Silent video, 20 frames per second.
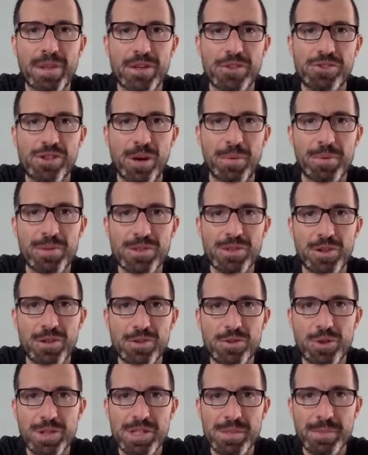schauen wir uns
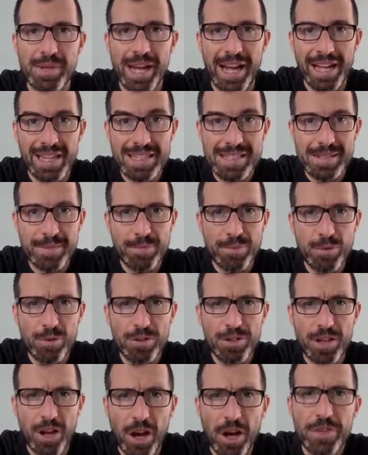ganz kurz mal die einzelnen
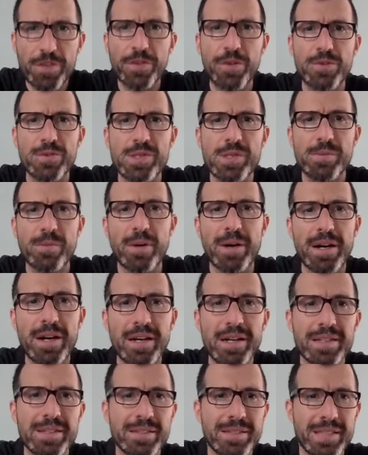Punkte an. Und
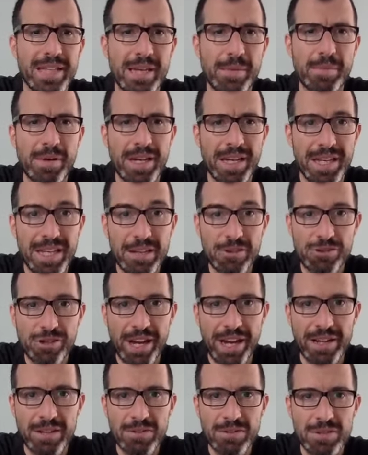zwar Thema
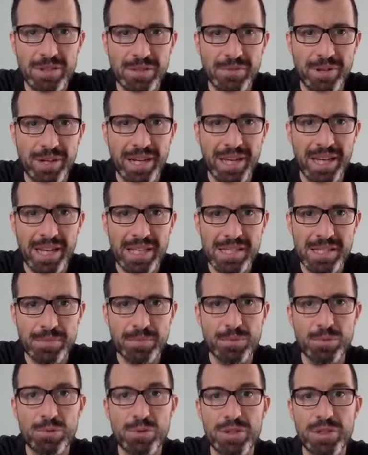Ehescheidung. Da war der erste
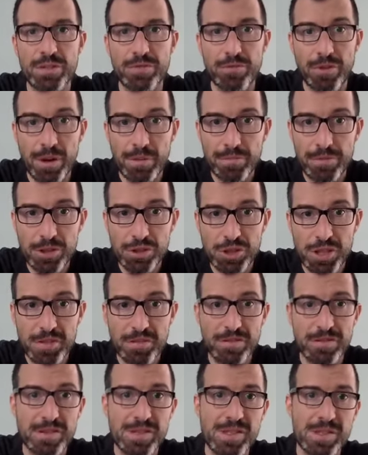Punkt die
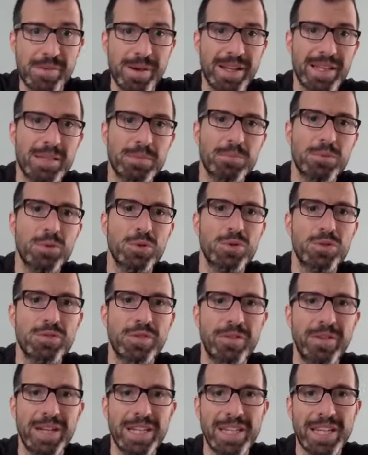Formvorschriften. Zweiter
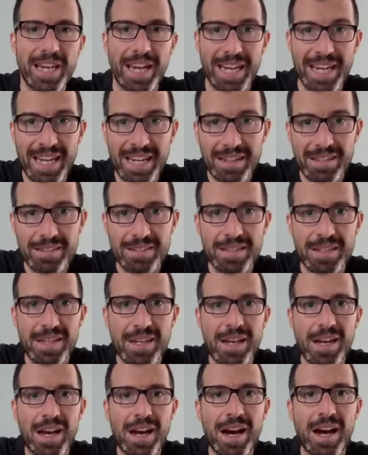Punkt war, welche Regeln
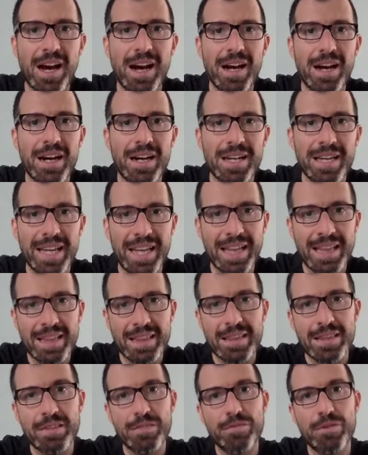äh,
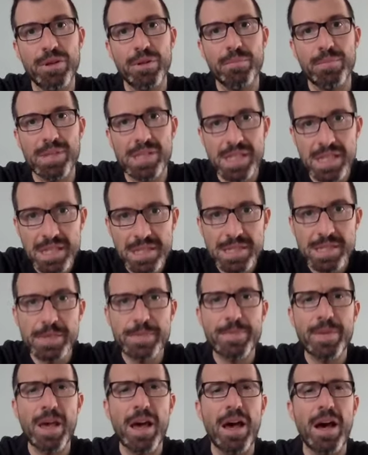gelten für den
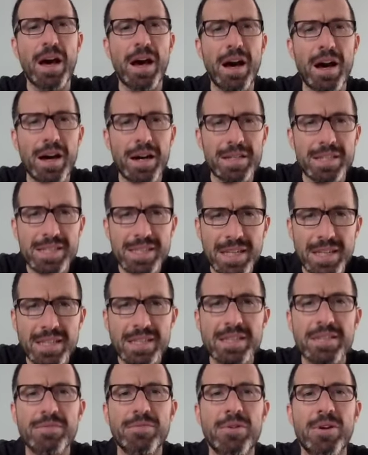Besitz. Äh, das
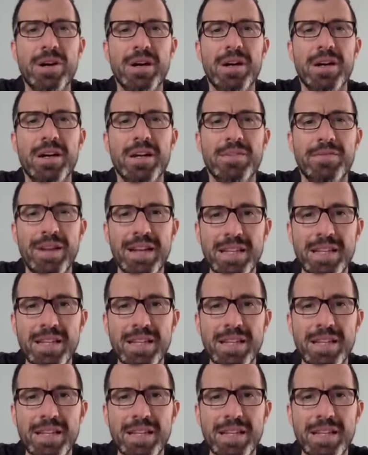dritte war, in